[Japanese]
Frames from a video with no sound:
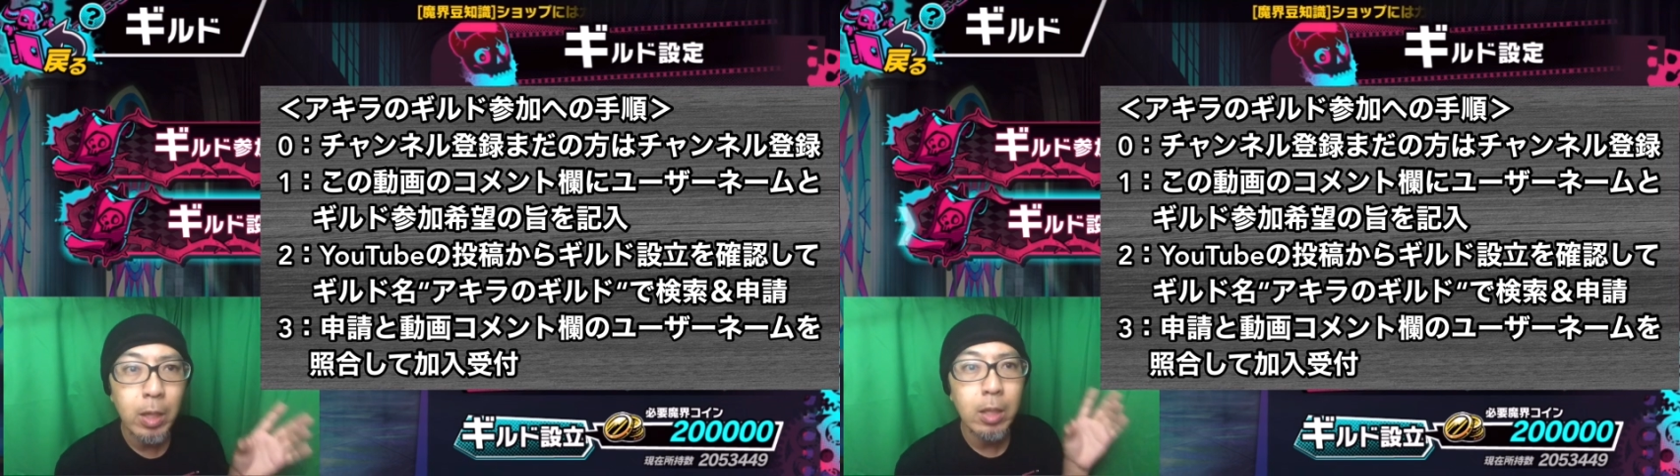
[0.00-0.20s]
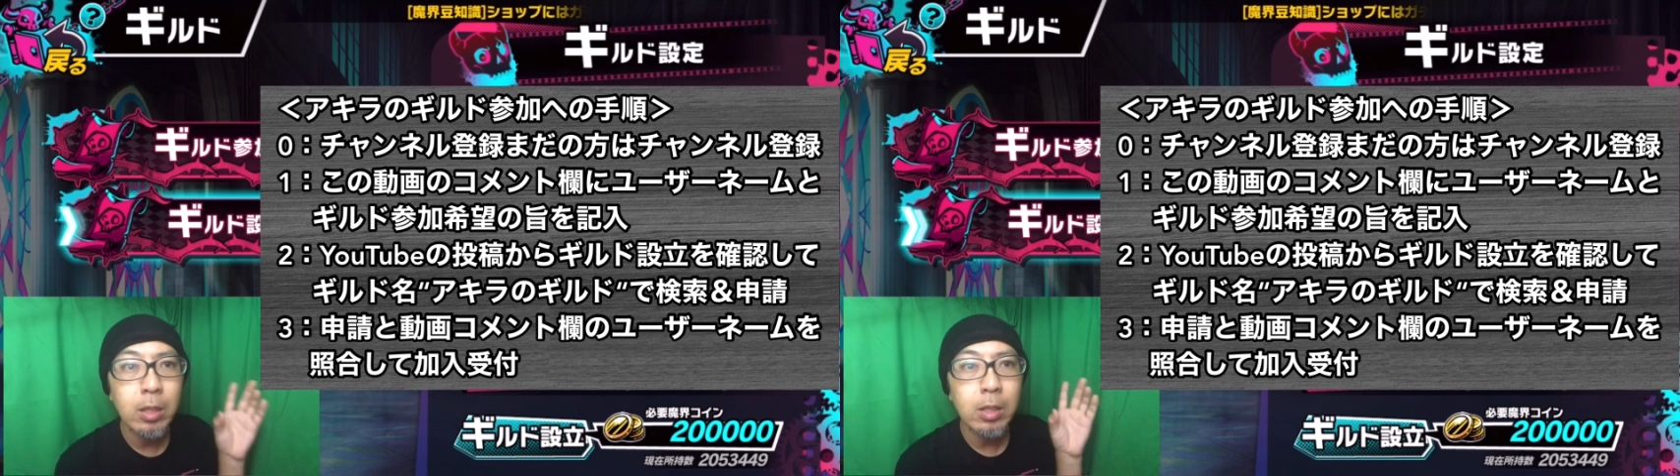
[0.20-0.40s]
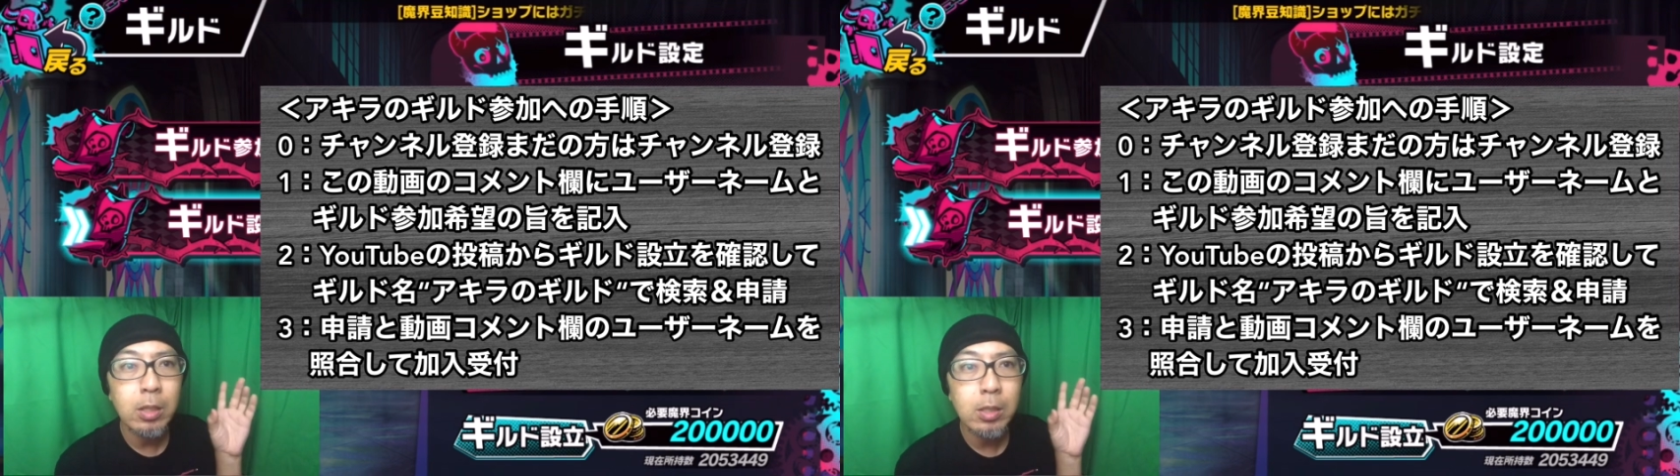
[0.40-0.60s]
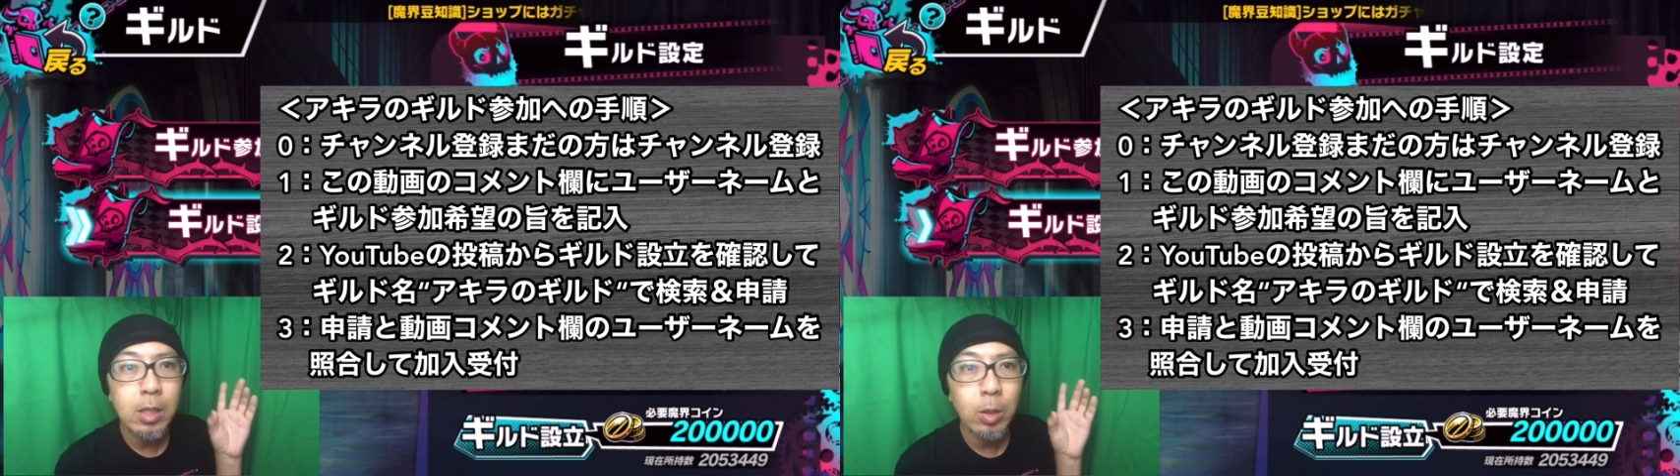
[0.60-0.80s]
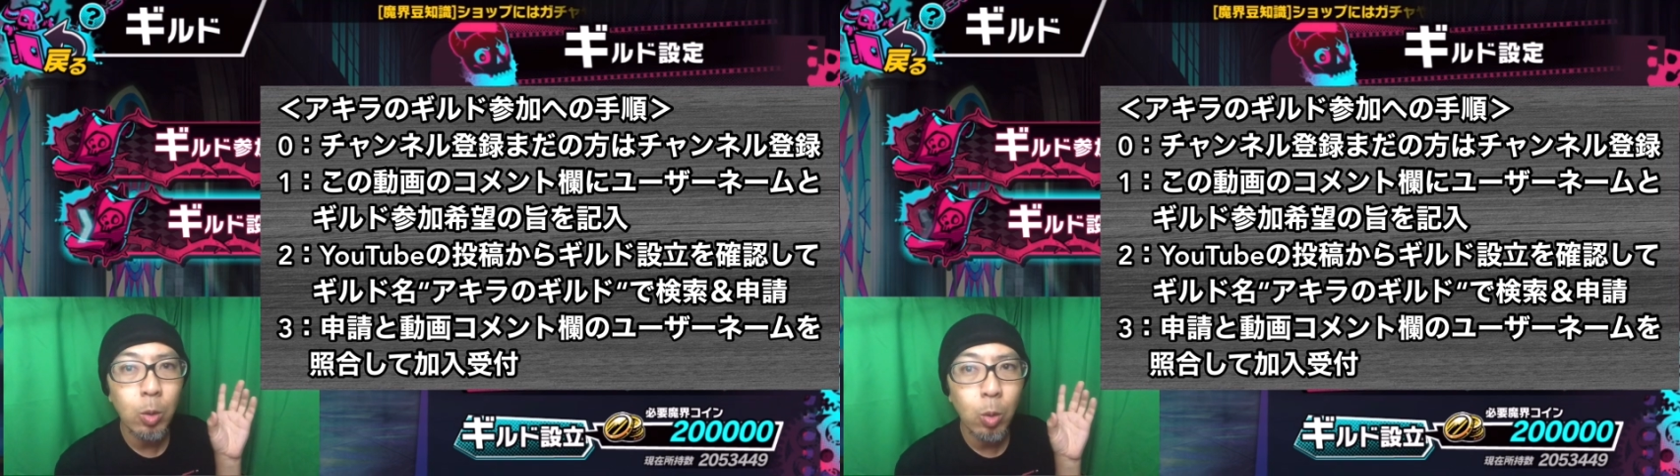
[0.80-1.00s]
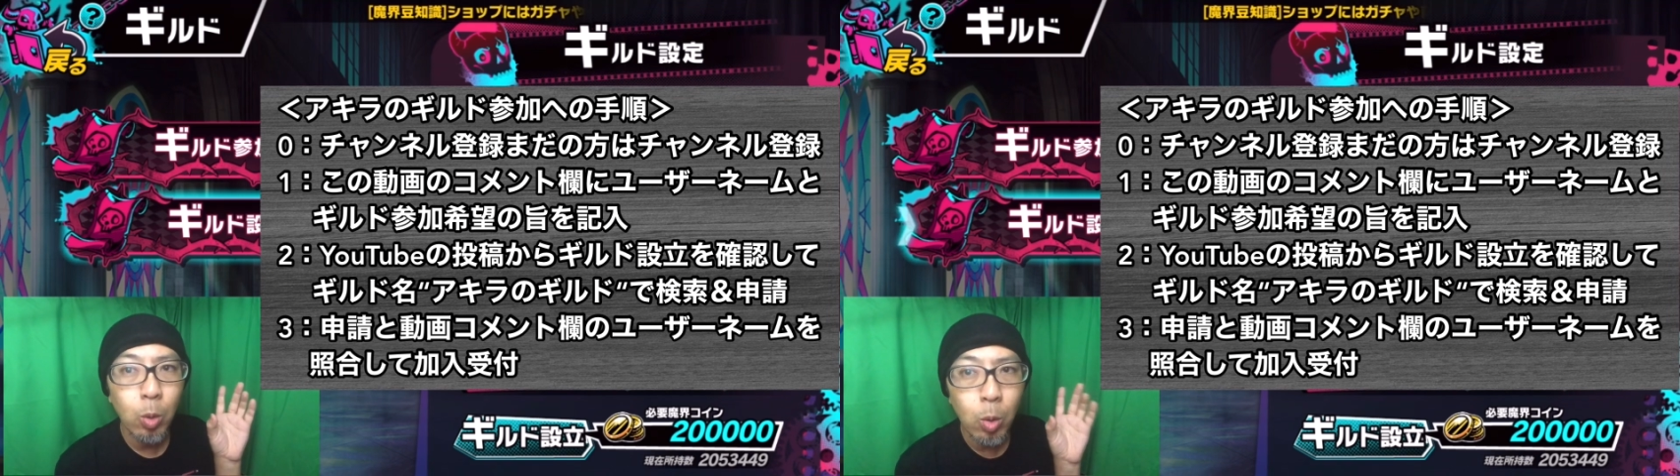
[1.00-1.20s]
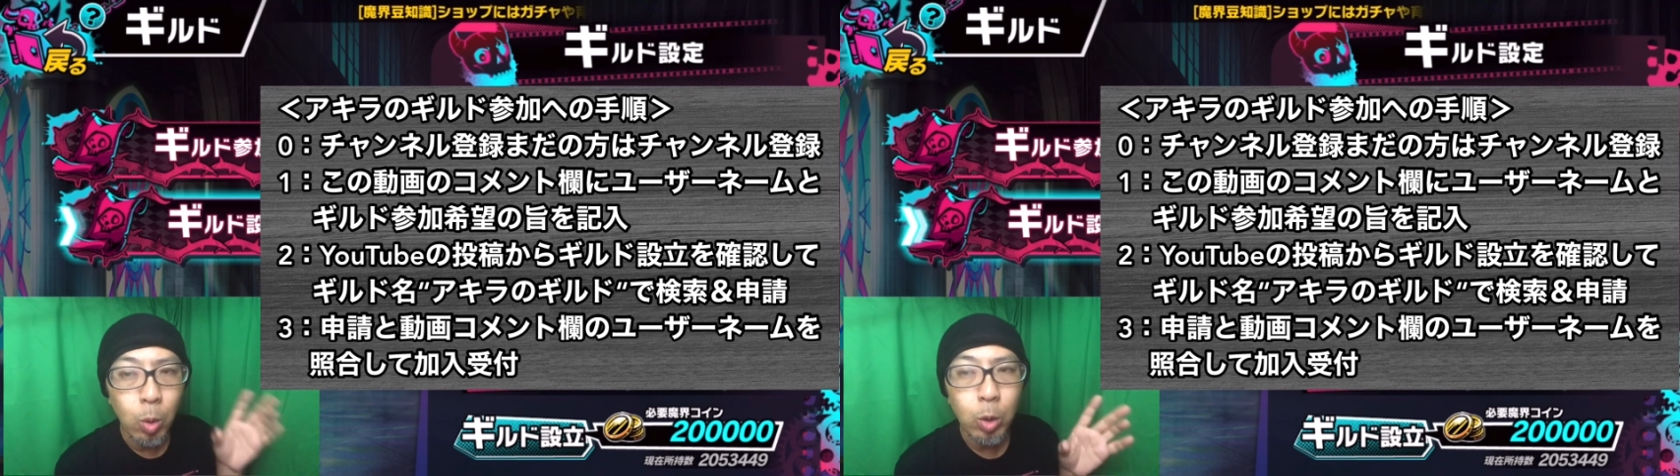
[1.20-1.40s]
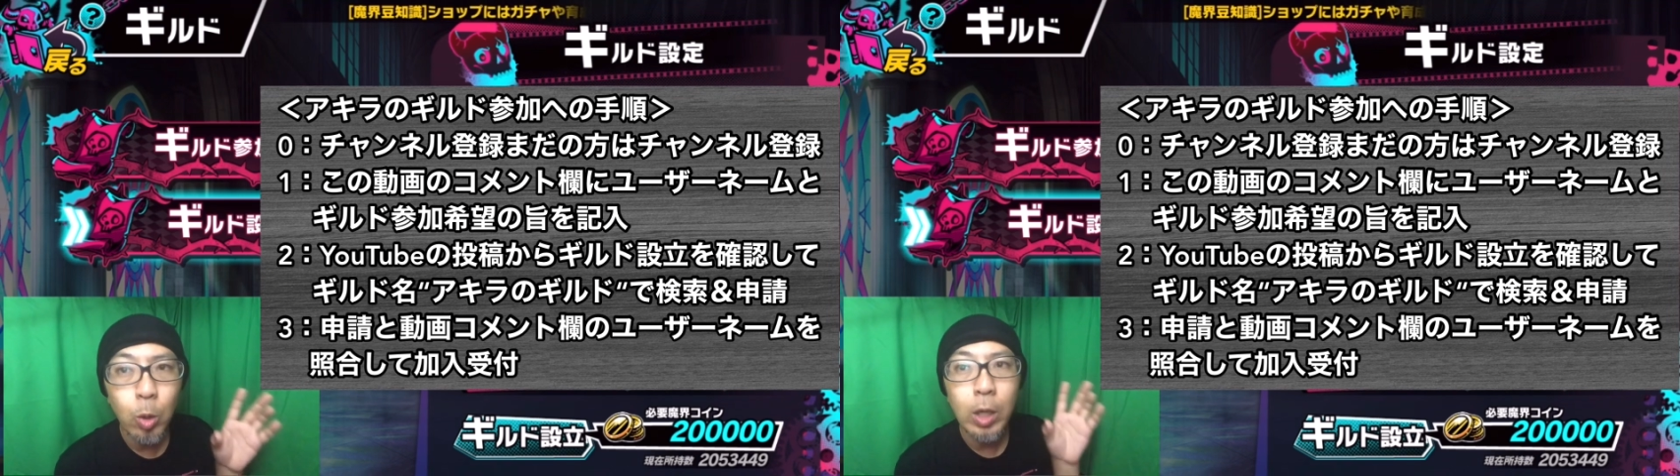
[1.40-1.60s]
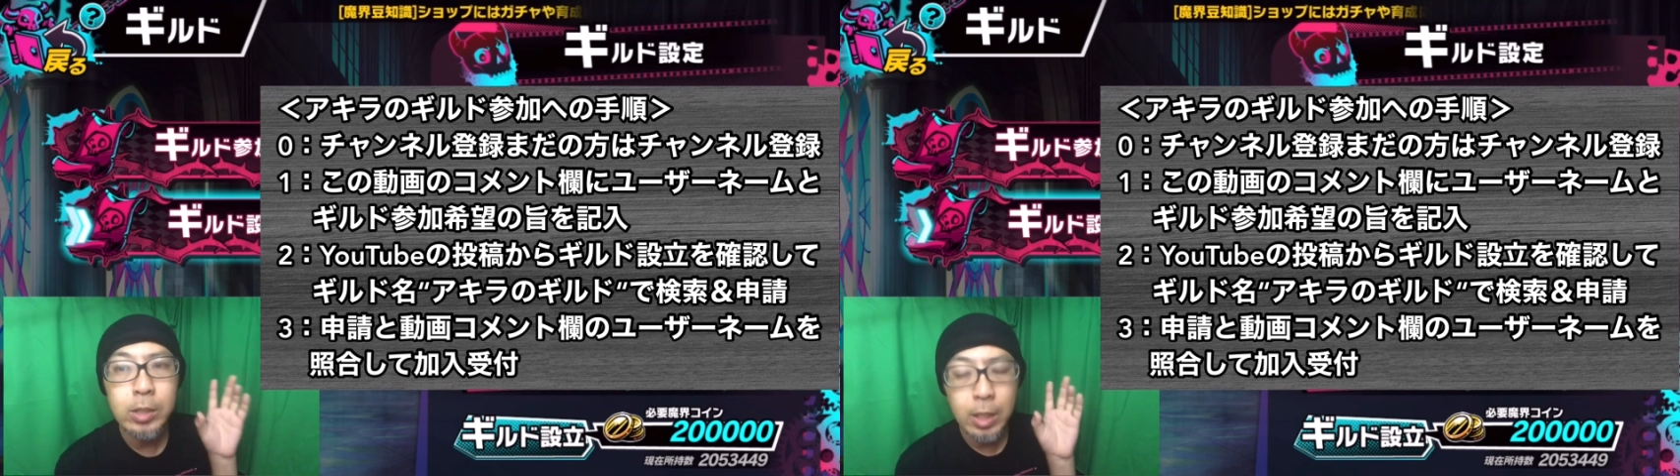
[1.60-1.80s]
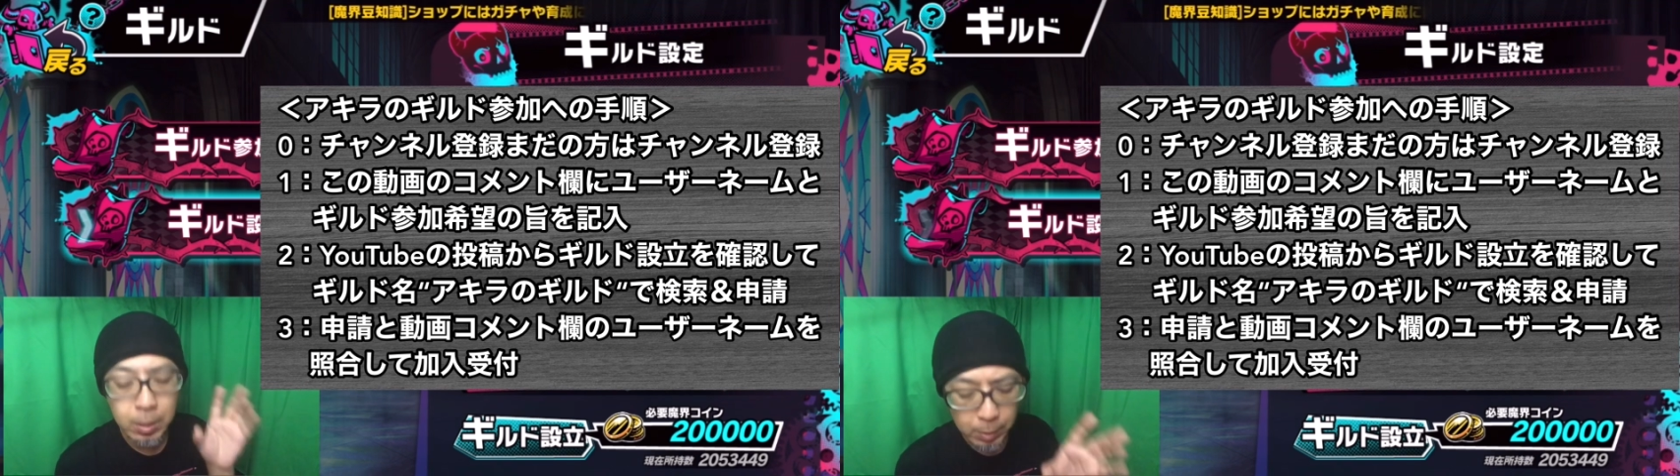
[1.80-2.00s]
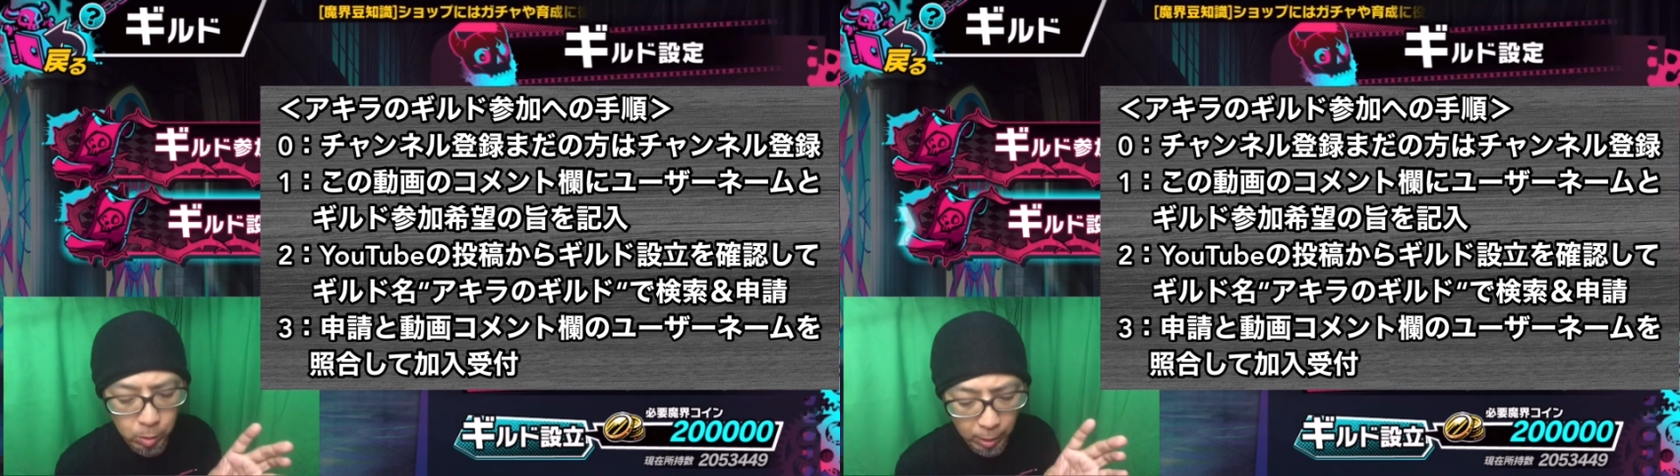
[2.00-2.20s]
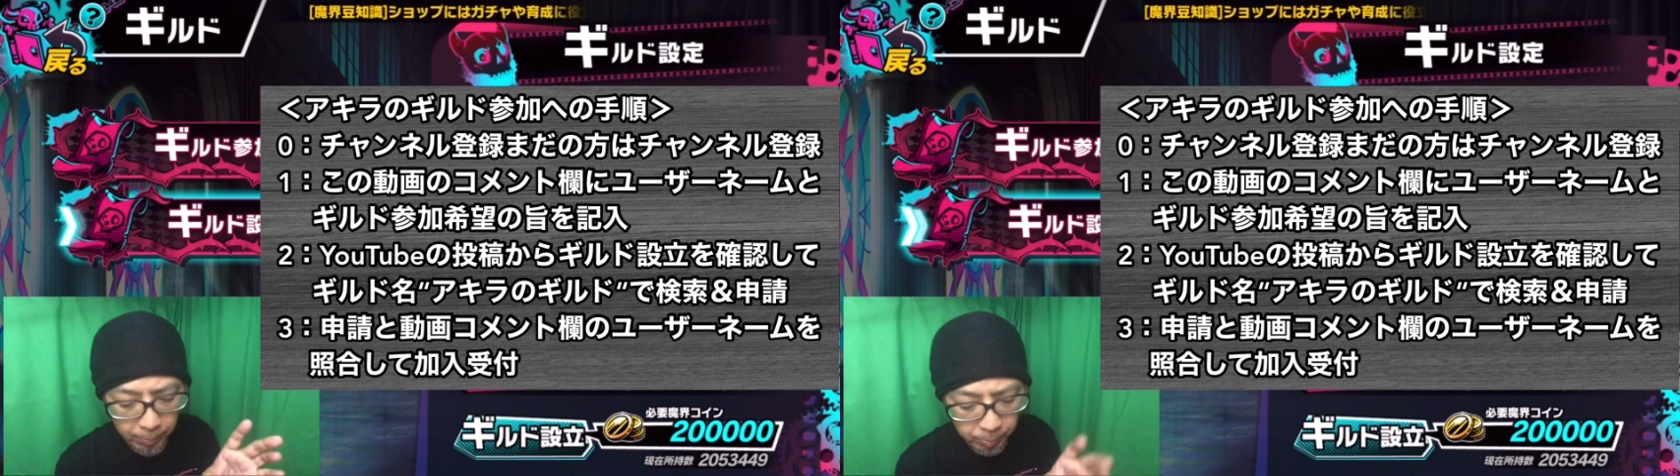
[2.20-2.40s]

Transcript: えー、申請の方を許可していきますので。